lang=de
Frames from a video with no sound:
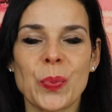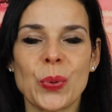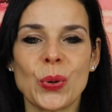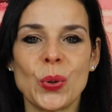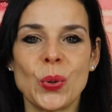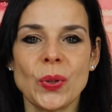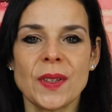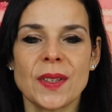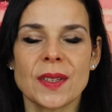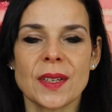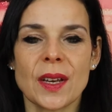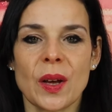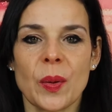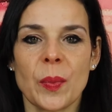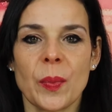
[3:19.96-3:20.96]

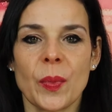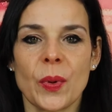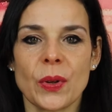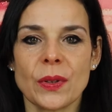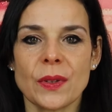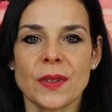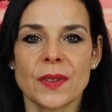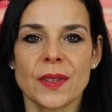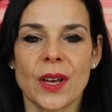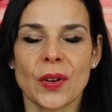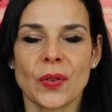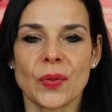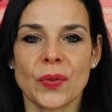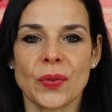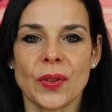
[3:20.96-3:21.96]
Behutsam und
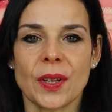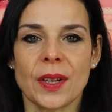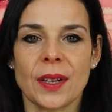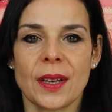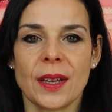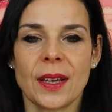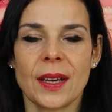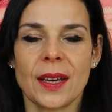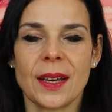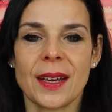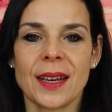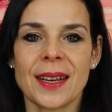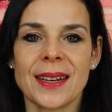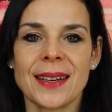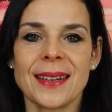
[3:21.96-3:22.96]
sanft
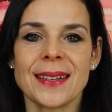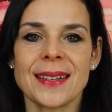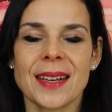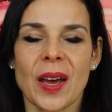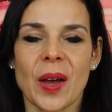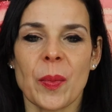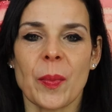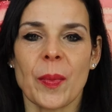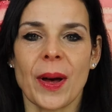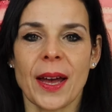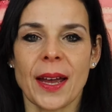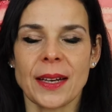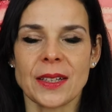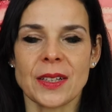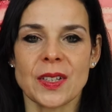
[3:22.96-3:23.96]
in deinem
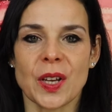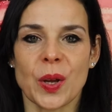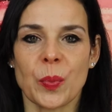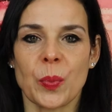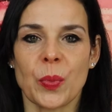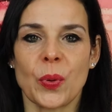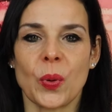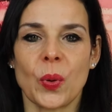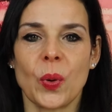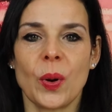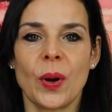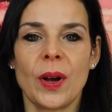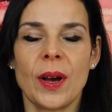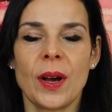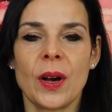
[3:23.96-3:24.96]
eigenen Tempo
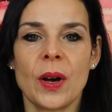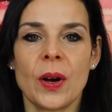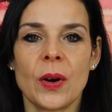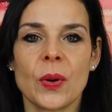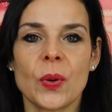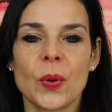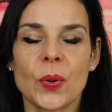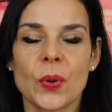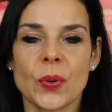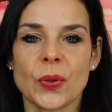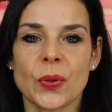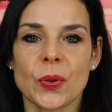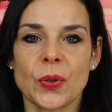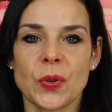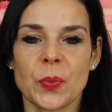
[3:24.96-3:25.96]

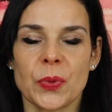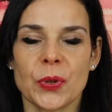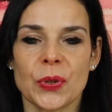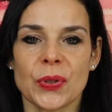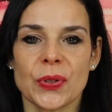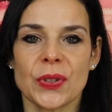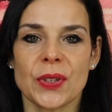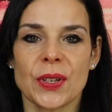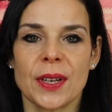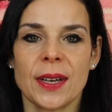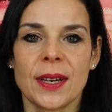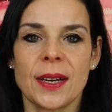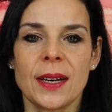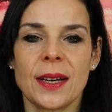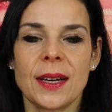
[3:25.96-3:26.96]
und Rhythmus
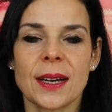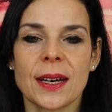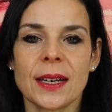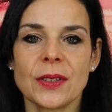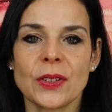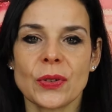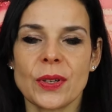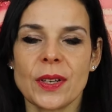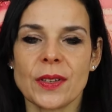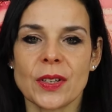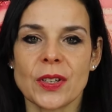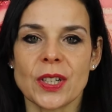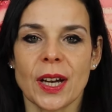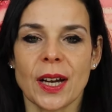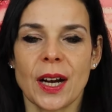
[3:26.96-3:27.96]
kannst du diese
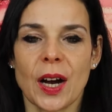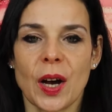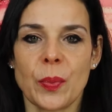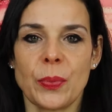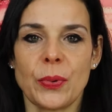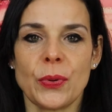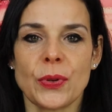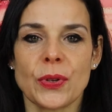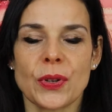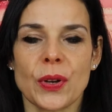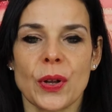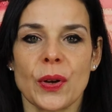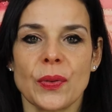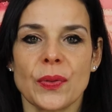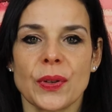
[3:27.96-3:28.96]

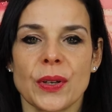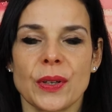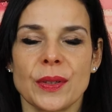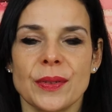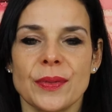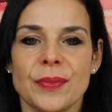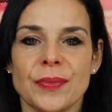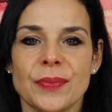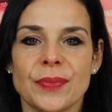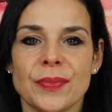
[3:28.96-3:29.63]
Chakra-Blüten öffnen